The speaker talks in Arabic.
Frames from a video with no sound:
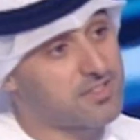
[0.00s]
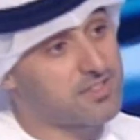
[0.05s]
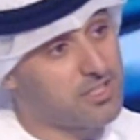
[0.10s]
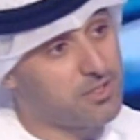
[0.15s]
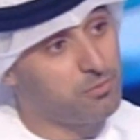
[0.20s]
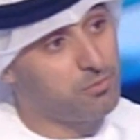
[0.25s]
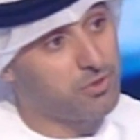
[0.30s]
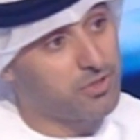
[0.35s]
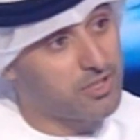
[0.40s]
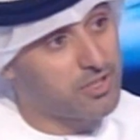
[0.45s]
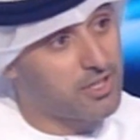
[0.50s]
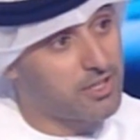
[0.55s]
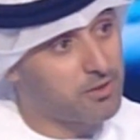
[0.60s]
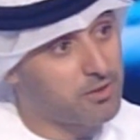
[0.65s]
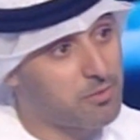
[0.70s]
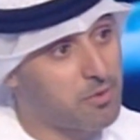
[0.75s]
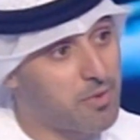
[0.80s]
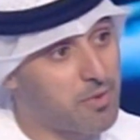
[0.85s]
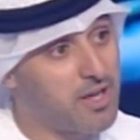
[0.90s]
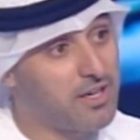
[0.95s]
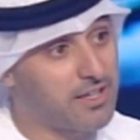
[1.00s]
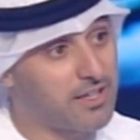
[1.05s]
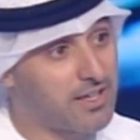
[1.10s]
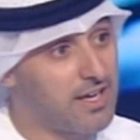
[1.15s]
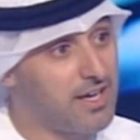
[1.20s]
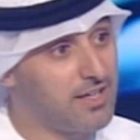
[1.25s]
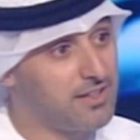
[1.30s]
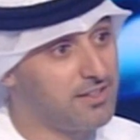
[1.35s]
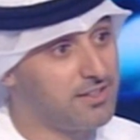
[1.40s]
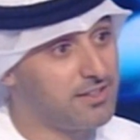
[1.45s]
تستلموا المبالغ
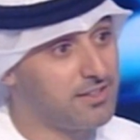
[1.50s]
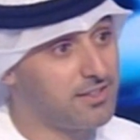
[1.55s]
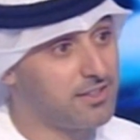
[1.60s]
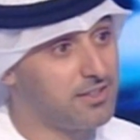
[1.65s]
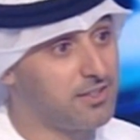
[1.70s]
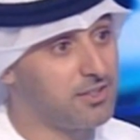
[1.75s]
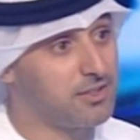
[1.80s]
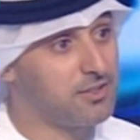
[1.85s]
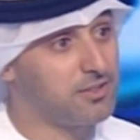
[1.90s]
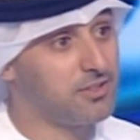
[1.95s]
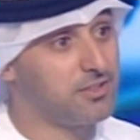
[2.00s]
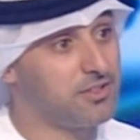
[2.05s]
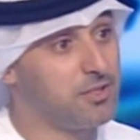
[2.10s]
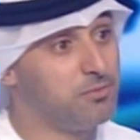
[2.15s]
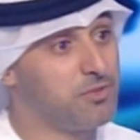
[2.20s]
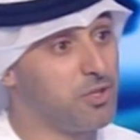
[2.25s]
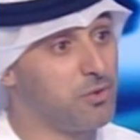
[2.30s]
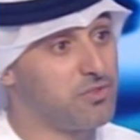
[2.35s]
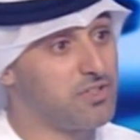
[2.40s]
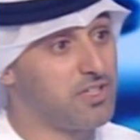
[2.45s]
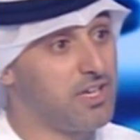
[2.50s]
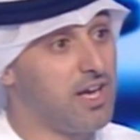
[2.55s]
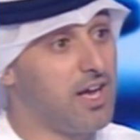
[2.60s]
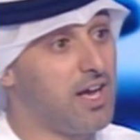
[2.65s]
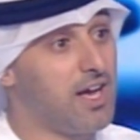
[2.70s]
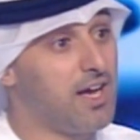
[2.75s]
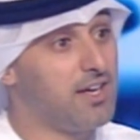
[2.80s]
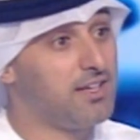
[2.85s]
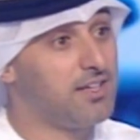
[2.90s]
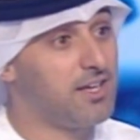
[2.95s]
هذه آه، يتم
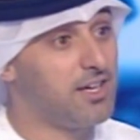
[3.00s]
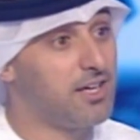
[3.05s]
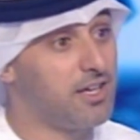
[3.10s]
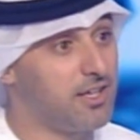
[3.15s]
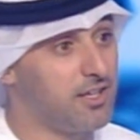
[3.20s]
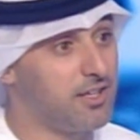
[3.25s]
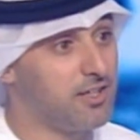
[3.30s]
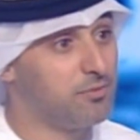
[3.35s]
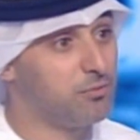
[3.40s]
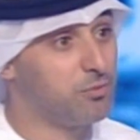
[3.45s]
توزيعها على آه،